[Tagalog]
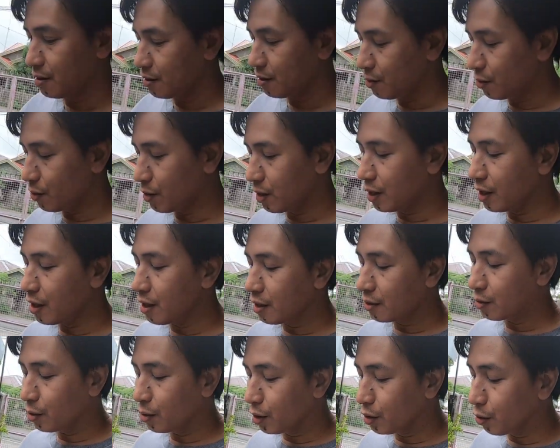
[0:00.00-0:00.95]
Ano kaya
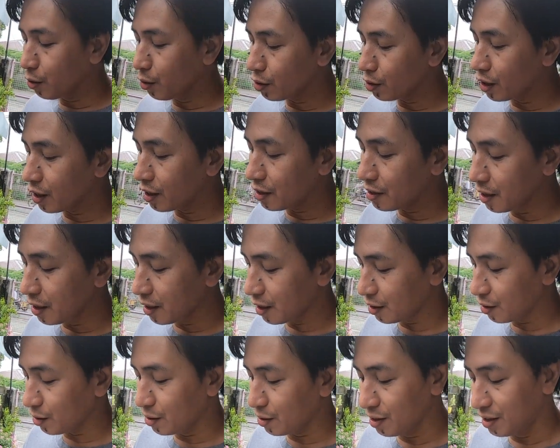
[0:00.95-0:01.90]
itong in-order niya
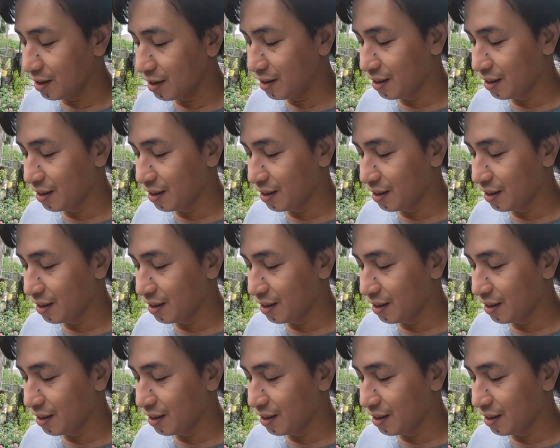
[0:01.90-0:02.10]
na to?